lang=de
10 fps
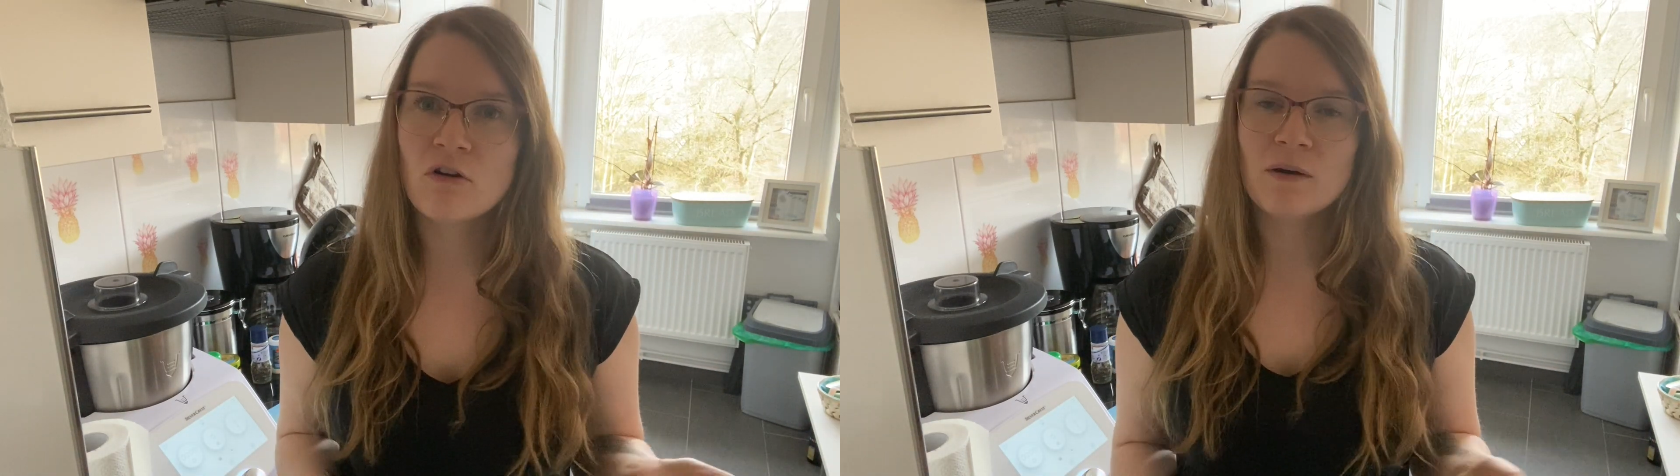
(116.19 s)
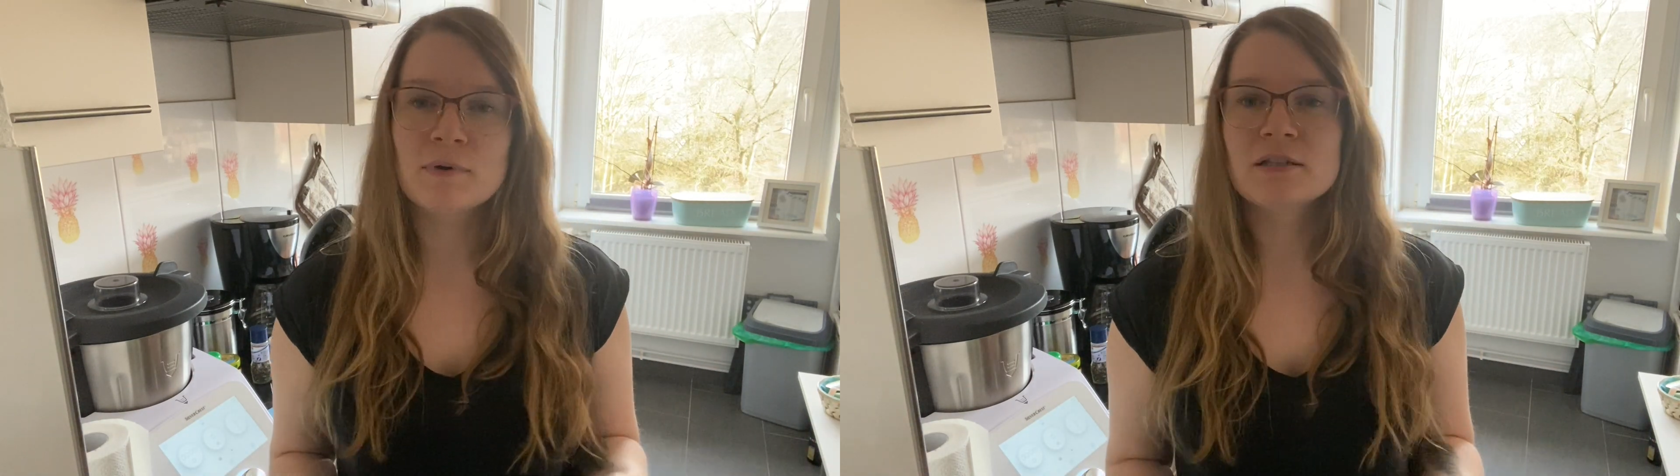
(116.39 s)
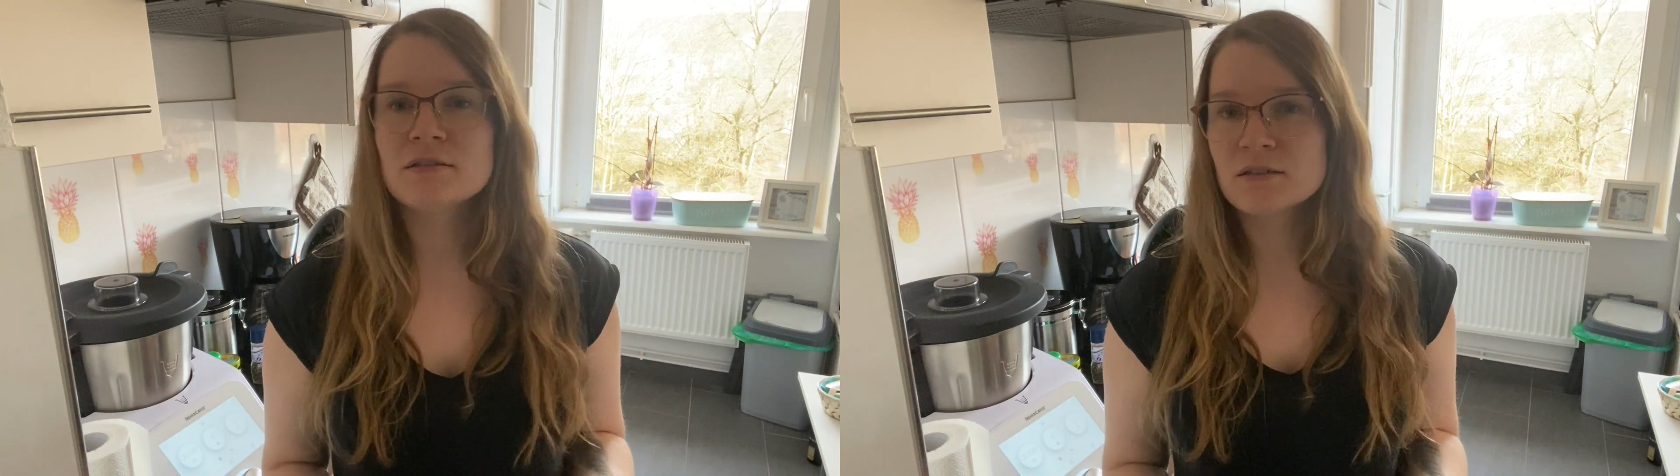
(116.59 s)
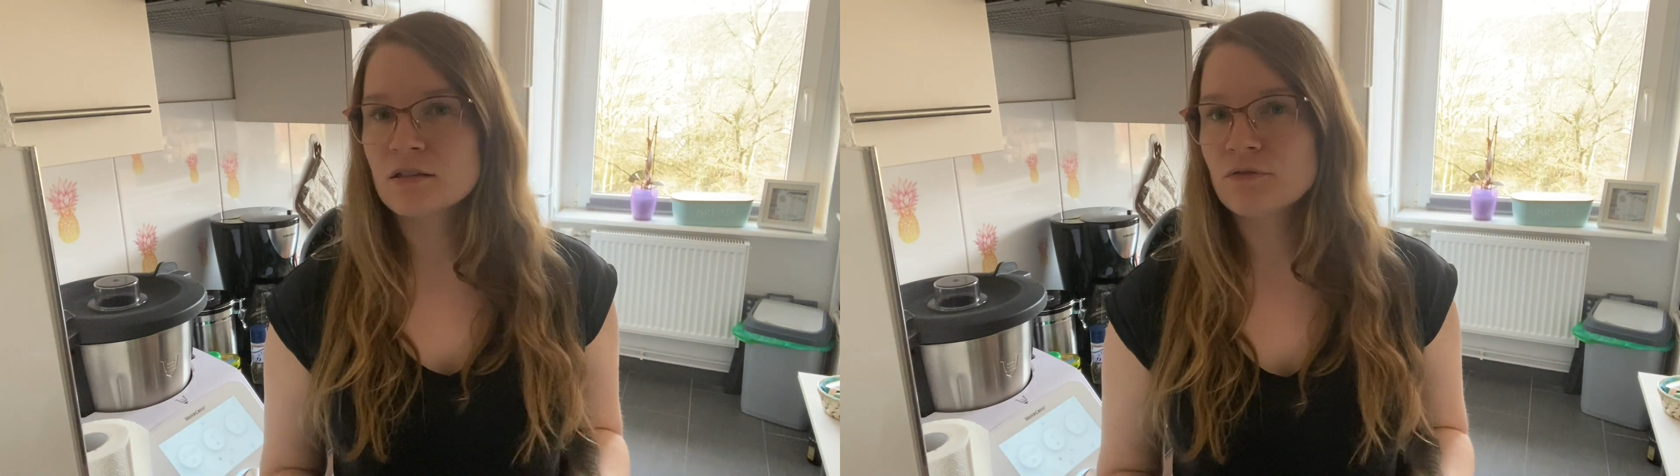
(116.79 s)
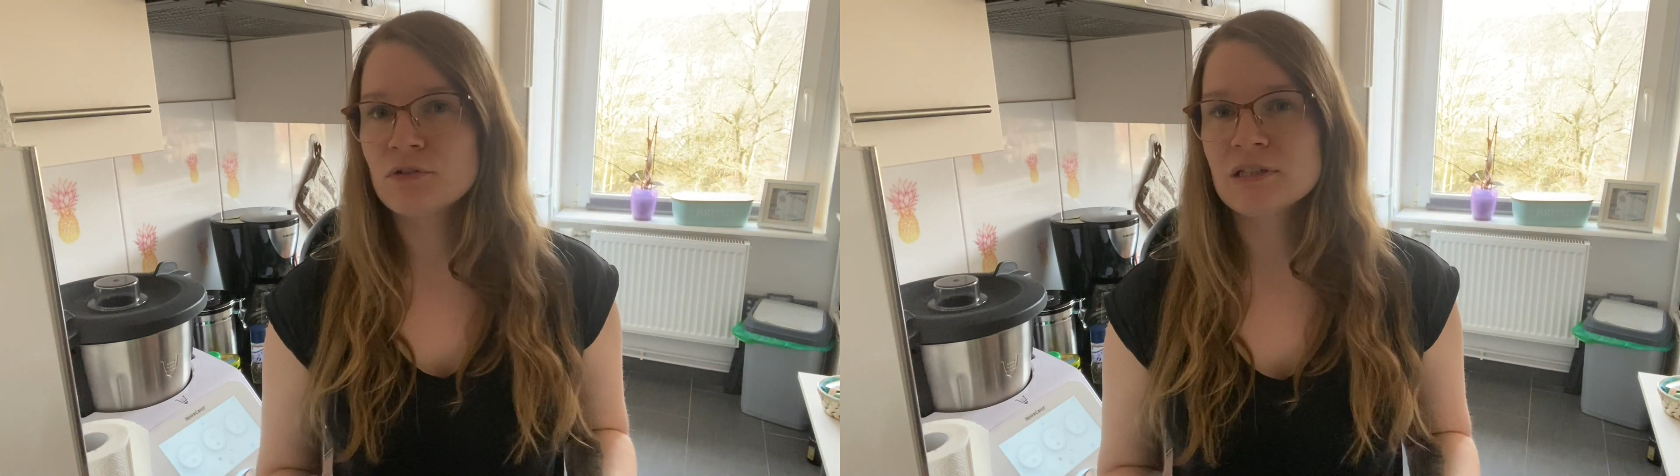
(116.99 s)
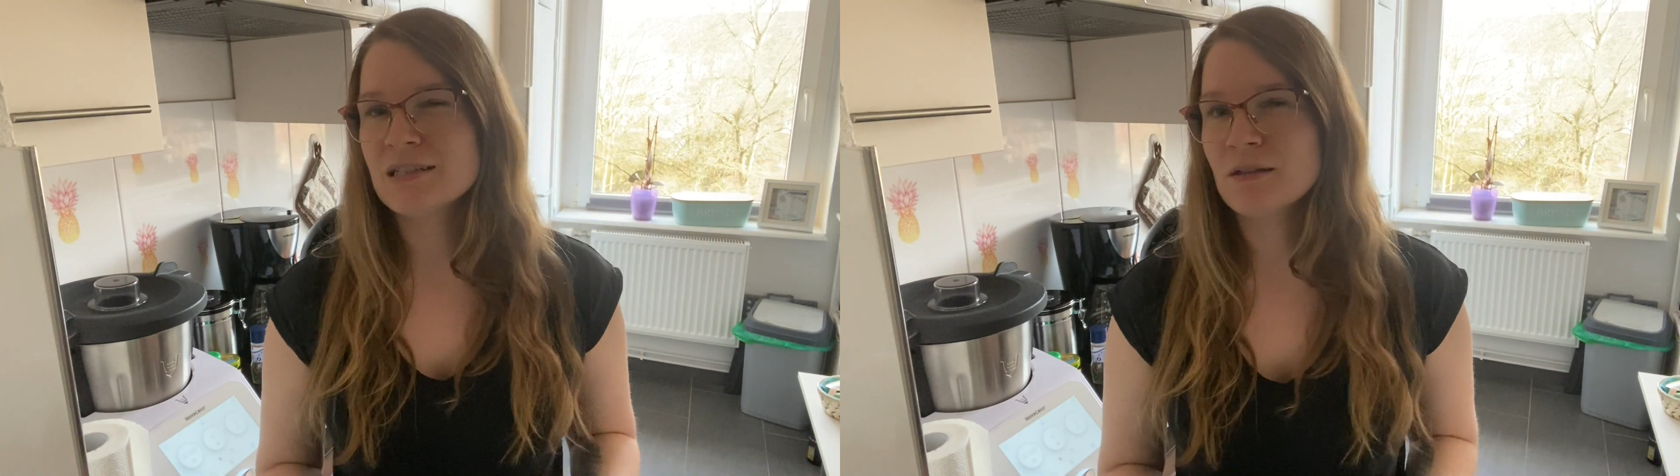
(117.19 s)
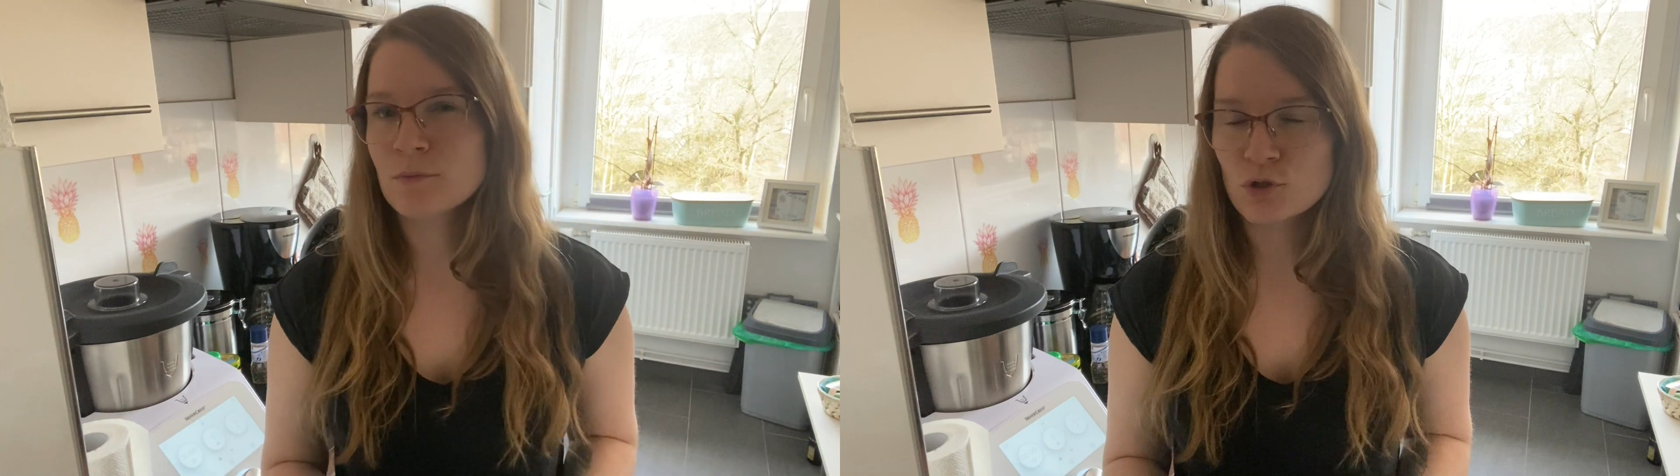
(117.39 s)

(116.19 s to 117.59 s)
aber an sich finde ich es halt immer